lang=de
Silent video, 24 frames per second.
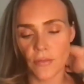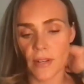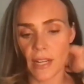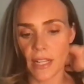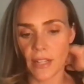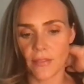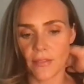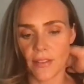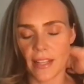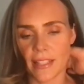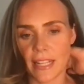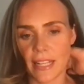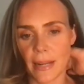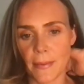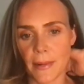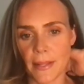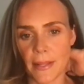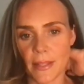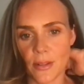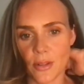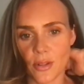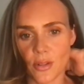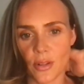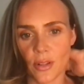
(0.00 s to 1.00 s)
vielleicht war es
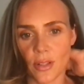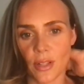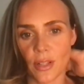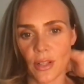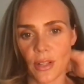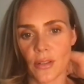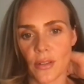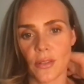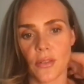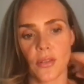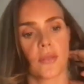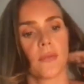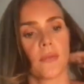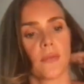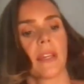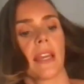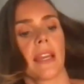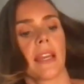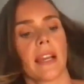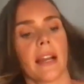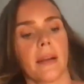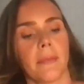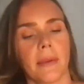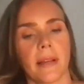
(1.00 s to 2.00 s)
damals auch schon genauso
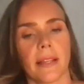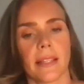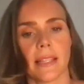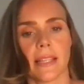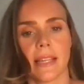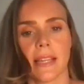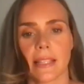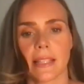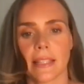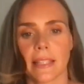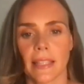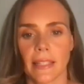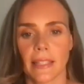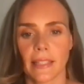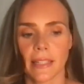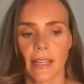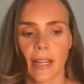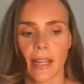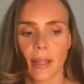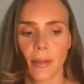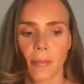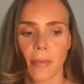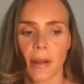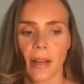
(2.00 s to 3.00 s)
schwierig, aber es, es geht
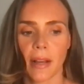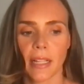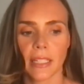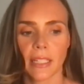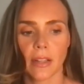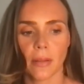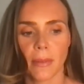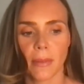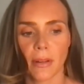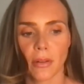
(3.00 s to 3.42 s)
ja immer, ich glaube,